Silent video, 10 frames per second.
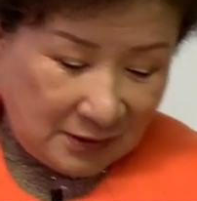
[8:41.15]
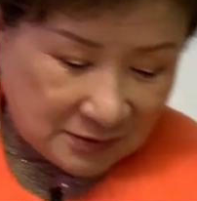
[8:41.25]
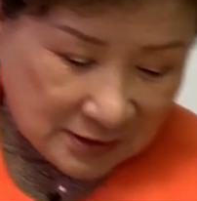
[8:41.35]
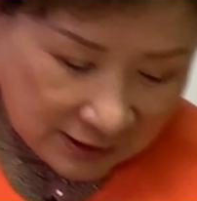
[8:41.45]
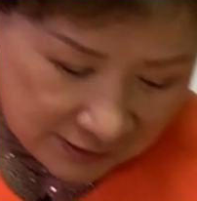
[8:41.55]

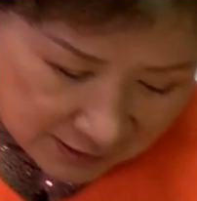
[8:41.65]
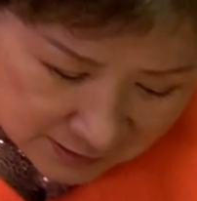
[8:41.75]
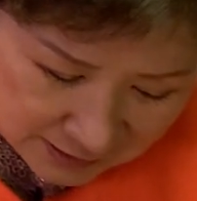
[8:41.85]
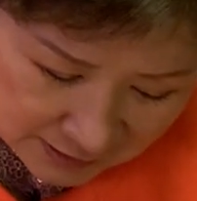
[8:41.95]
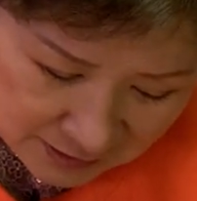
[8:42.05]
자,
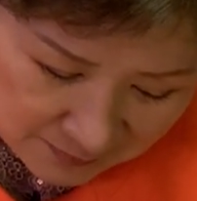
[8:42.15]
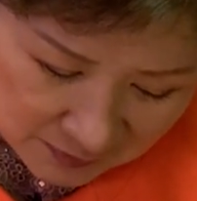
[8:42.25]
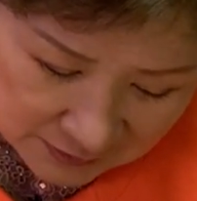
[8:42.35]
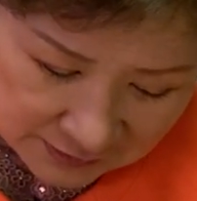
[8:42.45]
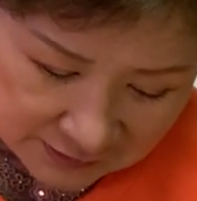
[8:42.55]
이렇게
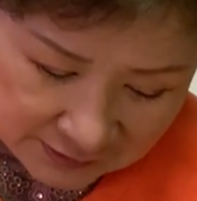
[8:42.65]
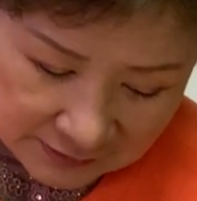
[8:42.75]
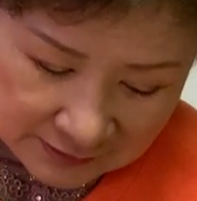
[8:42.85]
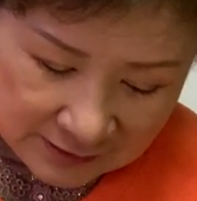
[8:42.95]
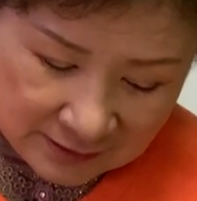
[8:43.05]

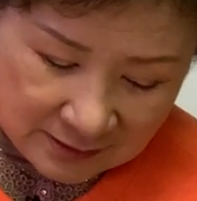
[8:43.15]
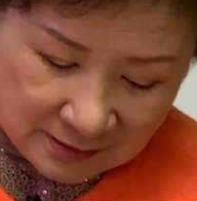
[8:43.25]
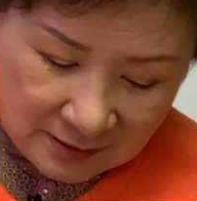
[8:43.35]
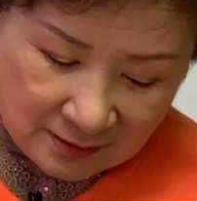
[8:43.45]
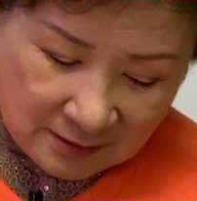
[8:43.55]
되면은
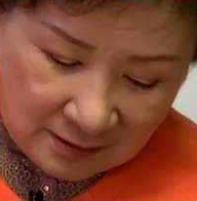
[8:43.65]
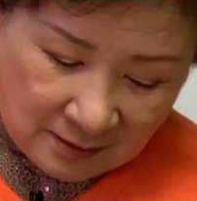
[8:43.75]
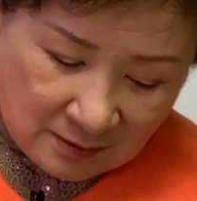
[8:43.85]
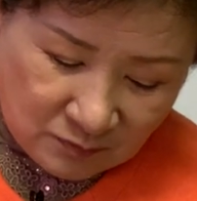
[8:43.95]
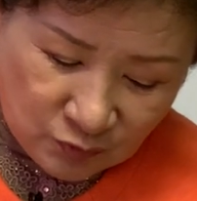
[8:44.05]

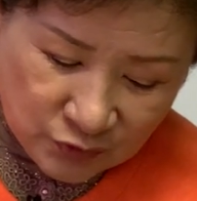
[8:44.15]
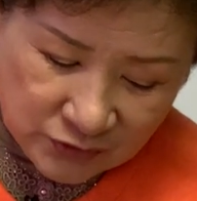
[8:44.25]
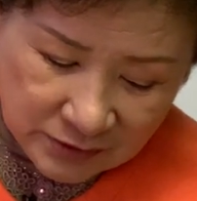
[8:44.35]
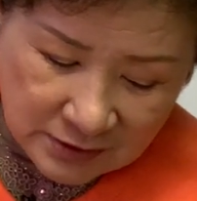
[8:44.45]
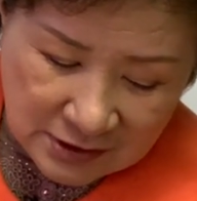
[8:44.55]
무슨